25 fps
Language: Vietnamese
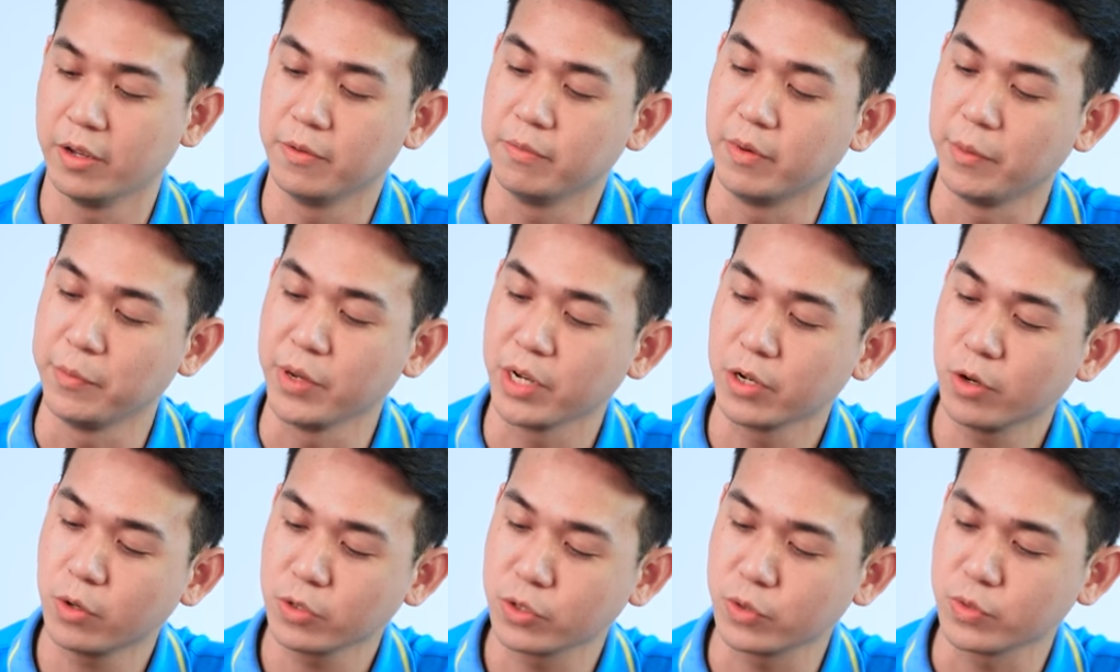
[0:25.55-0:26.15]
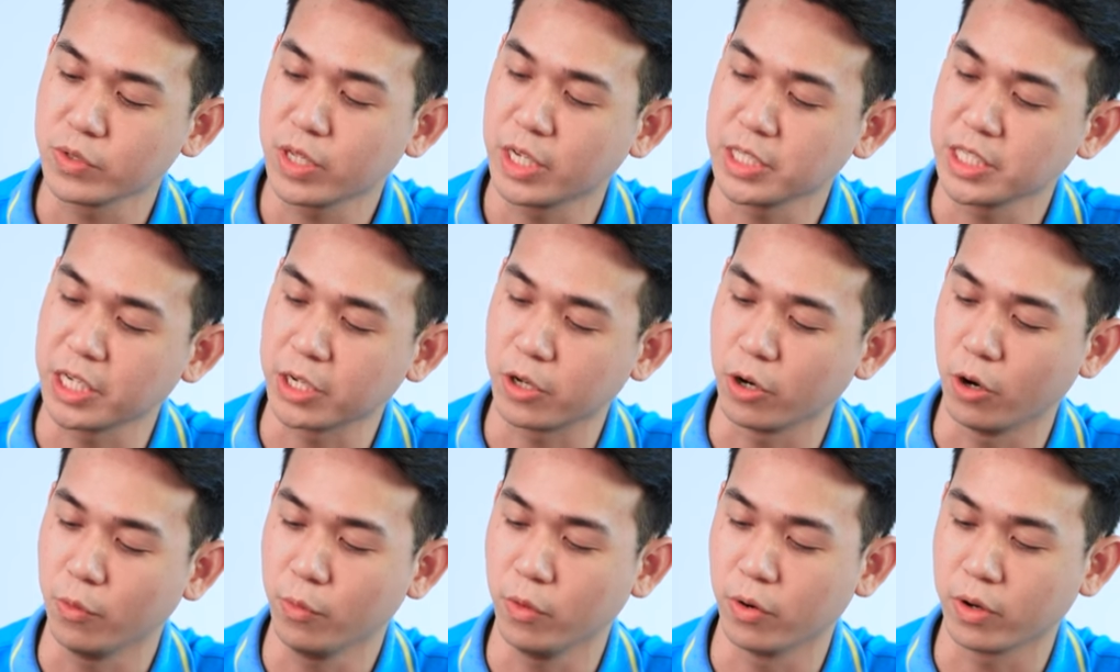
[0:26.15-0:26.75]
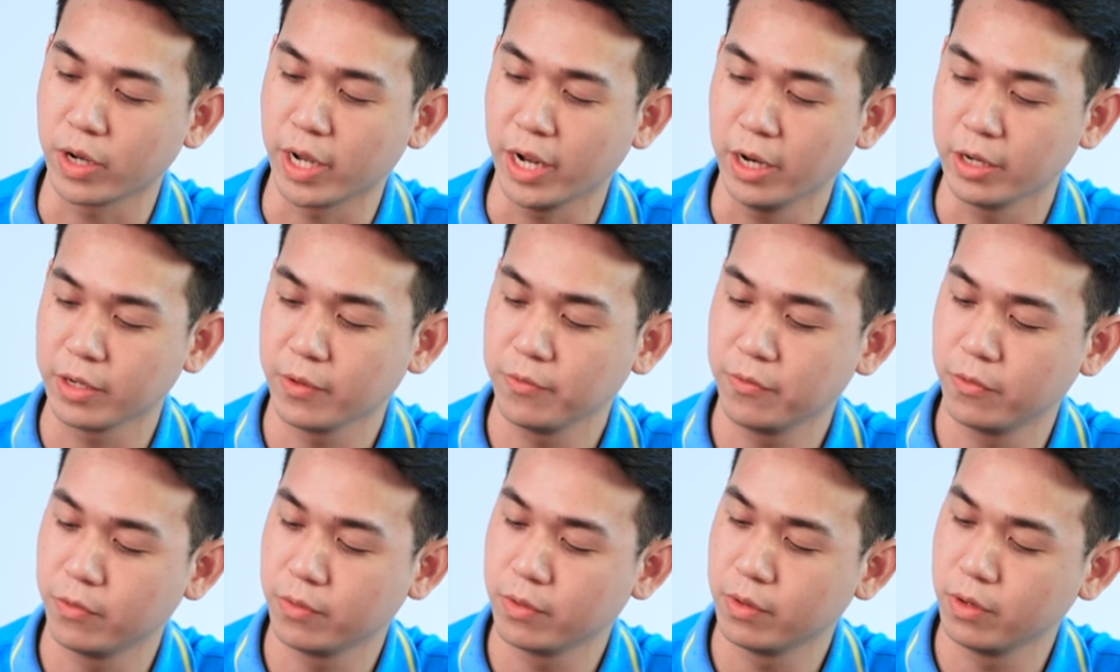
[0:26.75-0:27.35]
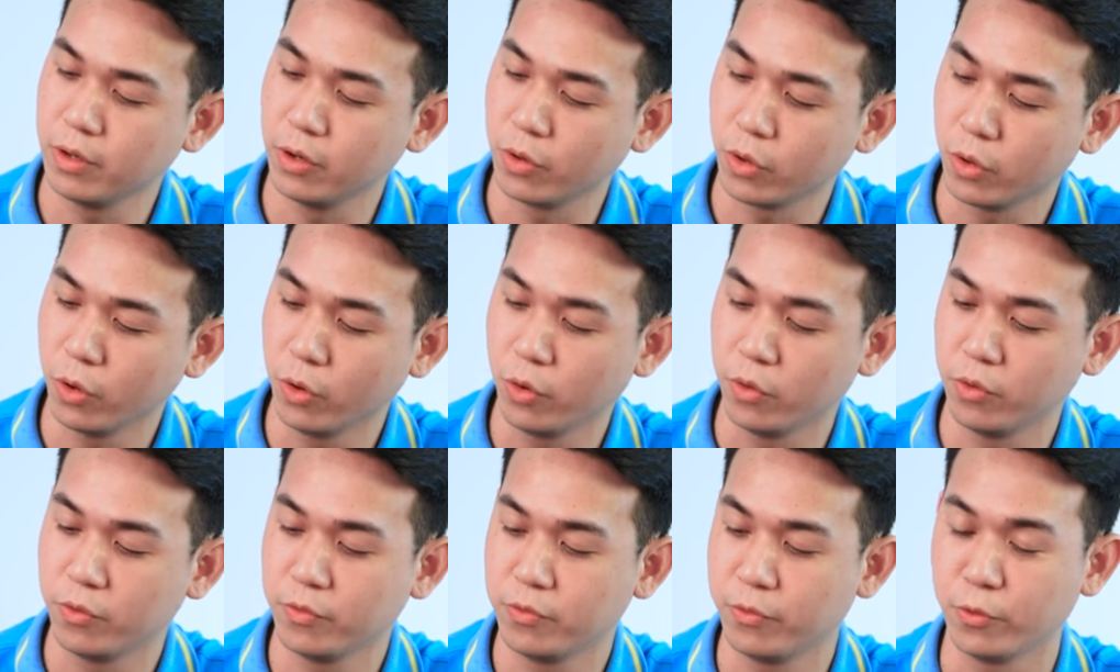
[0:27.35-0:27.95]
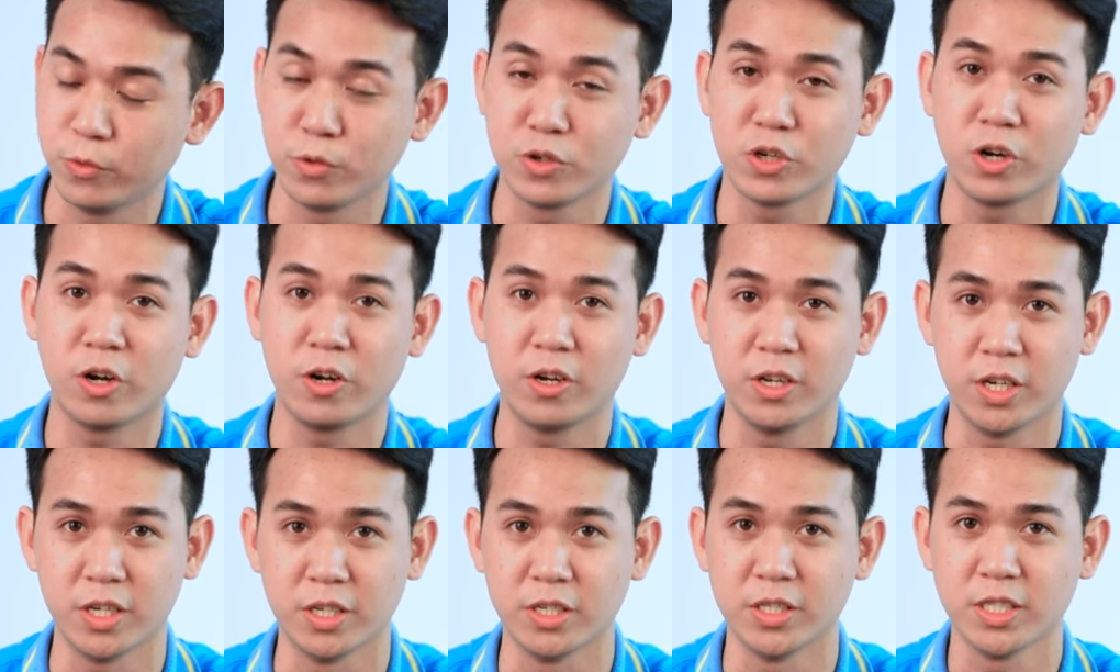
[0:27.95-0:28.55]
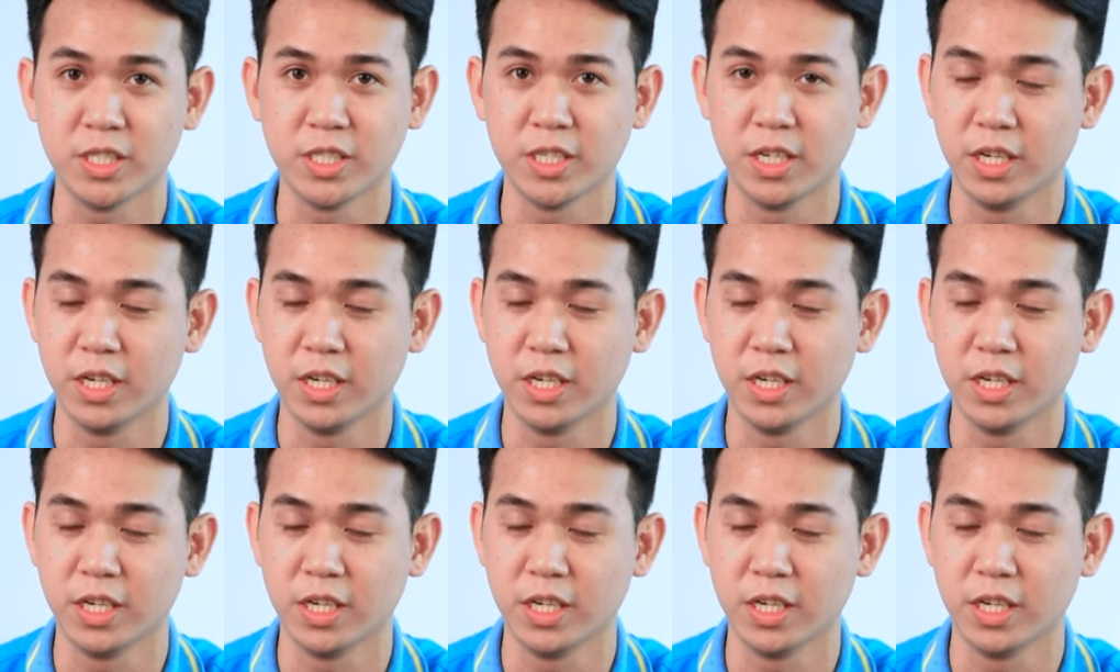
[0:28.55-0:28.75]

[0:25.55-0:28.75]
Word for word: và bên góc chúng ta sẽ có một cái logo full color